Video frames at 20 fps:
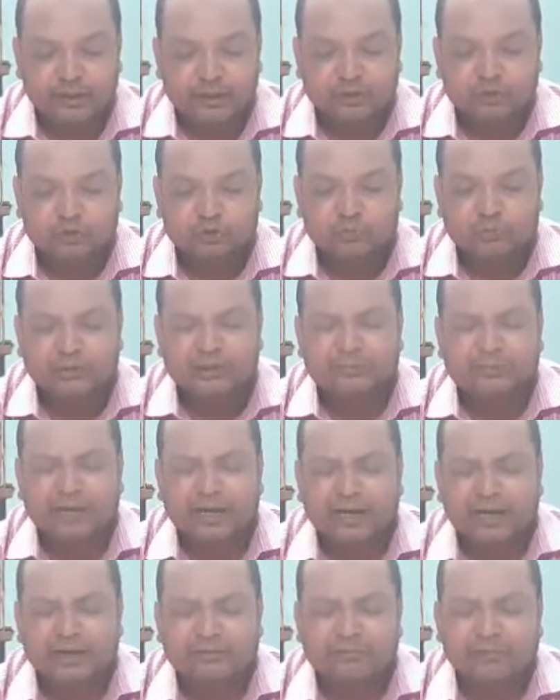তো তোমাদের
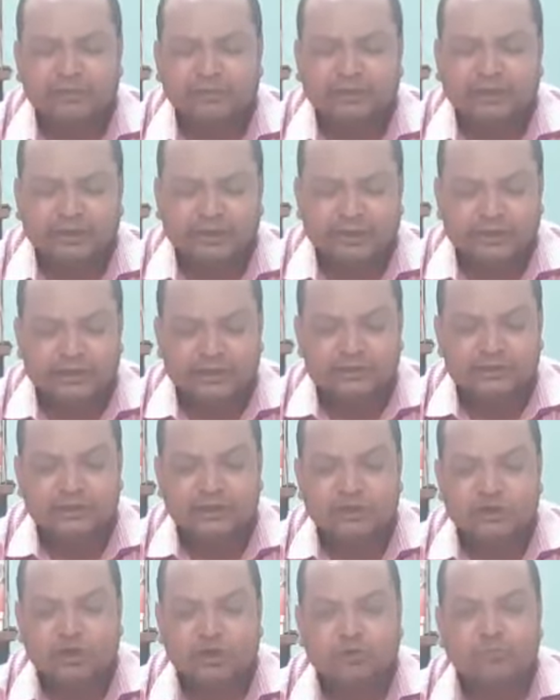বাংলা বইতে যে
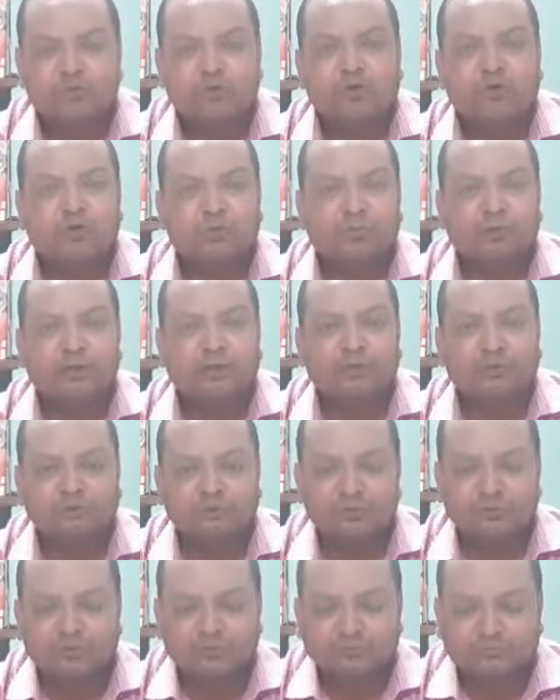গল্প
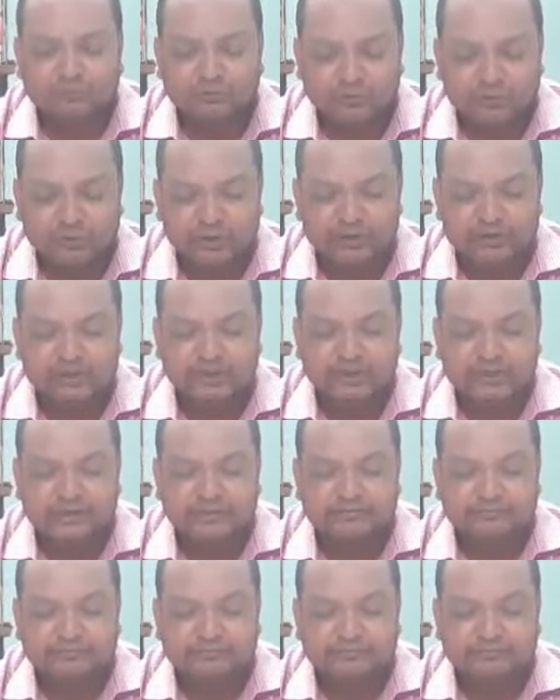কবিতাগুলো রয়েছে